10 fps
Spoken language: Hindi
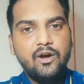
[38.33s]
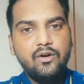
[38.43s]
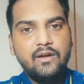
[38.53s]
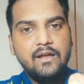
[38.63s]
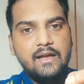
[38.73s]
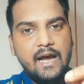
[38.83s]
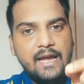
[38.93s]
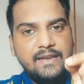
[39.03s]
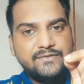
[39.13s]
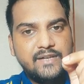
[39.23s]
और
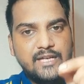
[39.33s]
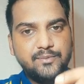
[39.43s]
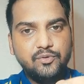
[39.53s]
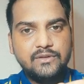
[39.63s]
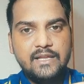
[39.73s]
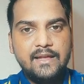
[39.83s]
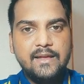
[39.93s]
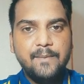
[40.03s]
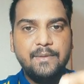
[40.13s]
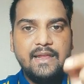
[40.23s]
आई राजपूत ने
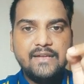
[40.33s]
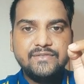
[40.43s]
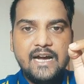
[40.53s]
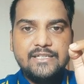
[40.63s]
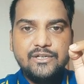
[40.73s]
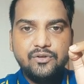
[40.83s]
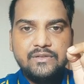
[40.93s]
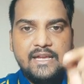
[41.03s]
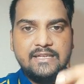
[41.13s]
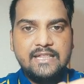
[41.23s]
पीएनएस गाजी को
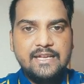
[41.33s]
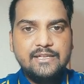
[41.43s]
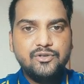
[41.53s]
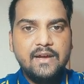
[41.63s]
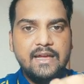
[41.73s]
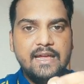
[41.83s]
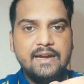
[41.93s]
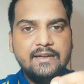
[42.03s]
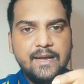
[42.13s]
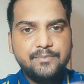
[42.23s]
देखते ही जो है
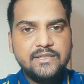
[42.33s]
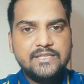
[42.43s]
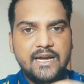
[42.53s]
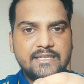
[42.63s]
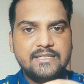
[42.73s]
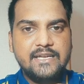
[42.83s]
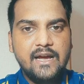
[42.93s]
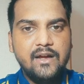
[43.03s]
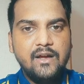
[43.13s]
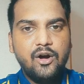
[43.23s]
एक डेप्थ चार्ज
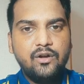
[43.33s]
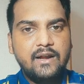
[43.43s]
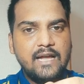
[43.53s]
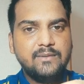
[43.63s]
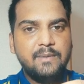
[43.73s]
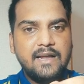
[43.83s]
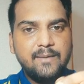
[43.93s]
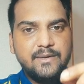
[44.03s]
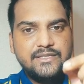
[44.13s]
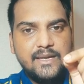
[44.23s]
किया और रात बारह
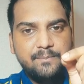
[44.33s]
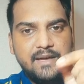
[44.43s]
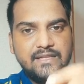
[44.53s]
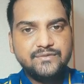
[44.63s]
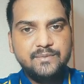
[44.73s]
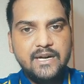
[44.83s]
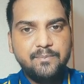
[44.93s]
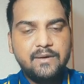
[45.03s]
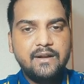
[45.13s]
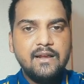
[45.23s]
बजकर पैंतीस
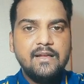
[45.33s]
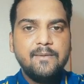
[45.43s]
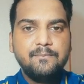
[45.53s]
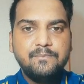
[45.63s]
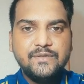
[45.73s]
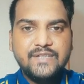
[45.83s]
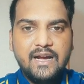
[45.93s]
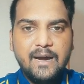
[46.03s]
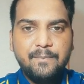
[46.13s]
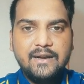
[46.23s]
मिनट पर
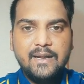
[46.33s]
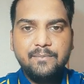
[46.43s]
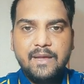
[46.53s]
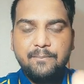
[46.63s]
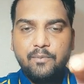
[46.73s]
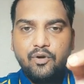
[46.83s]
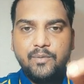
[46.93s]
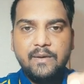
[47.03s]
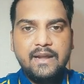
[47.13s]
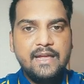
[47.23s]
विशाखापट्टनम के
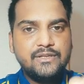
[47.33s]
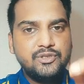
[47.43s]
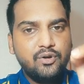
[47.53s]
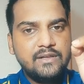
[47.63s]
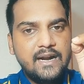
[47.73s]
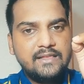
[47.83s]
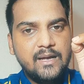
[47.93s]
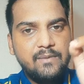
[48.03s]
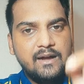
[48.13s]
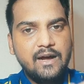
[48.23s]
पोर्ट पर एक जोरदार
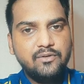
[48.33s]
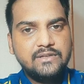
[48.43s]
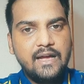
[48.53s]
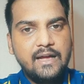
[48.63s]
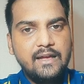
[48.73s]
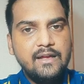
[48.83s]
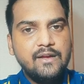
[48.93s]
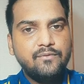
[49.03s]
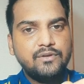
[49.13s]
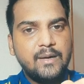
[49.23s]
धमाका होता है
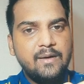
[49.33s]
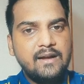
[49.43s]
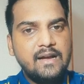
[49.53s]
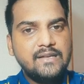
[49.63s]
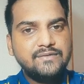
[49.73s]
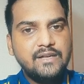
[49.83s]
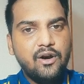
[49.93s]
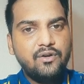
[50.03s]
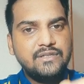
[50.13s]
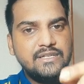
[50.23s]
वो धमाका किसी
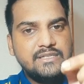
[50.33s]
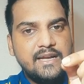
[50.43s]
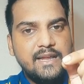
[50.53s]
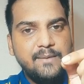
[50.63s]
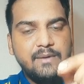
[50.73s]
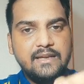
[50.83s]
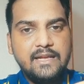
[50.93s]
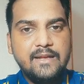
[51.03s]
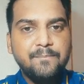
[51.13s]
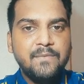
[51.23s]
और चीज़ का नहीं
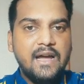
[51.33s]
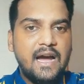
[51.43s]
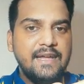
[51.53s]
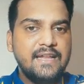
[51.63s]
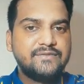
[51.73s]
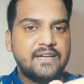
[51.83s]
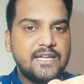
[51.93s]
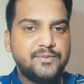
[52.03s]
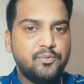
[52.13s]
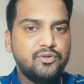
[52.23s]
बल्कि आई
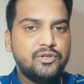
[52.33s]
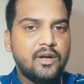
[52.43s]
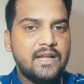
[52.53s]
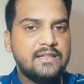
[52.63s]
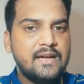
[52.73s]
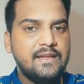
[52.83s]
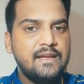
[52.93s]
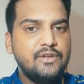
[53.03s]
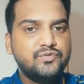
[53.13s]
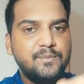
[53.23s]
राजपूत द्वारा दागी
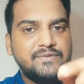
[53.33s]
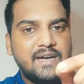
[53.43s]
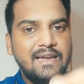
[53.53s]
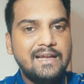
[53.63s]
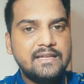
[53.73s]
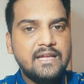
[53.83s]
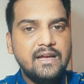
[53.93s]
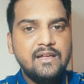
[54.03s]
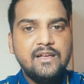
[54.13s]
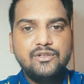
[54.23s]
गई उस मिसाइल का
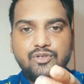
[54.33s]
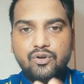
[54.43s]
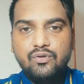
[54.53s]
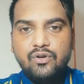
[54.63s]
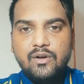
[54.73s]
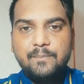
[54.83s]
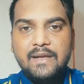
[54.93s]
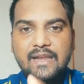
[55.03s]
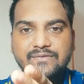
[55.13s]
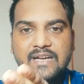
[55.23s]
था जो
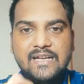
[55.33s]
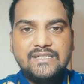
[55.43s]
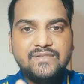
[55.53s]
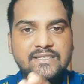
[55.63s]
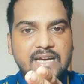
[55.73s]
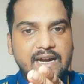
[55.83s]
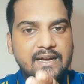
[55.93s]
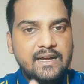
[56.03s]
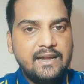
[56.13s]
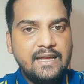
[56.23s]
पी गाजी से जाकर
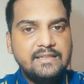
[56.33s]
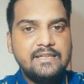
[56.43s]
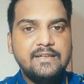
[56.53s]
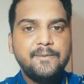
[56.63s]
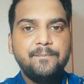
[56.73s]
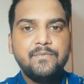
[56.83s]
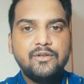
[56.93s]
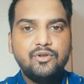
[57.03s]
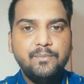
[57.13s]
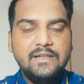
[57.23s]
टकराई थी
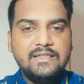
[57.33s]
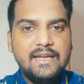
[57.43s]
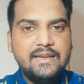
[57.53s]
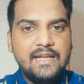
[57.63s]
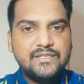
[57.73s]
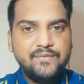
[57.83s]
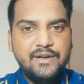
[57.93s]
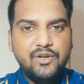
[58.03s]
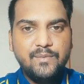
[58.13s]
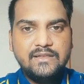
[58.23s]
तो मिलते हैं नेक्स्ट
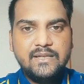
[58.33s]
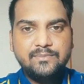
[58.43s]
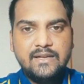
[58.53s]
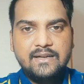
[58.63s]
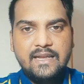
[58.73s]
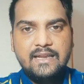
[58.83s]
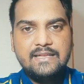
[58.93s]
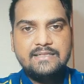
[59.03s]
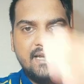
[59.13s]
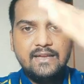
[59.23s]
वीडियो में तब तक के
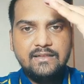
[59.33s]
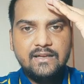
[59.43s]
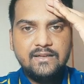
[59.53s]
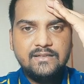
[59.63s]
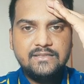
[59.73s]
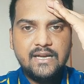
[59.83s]
लिए जय हिंद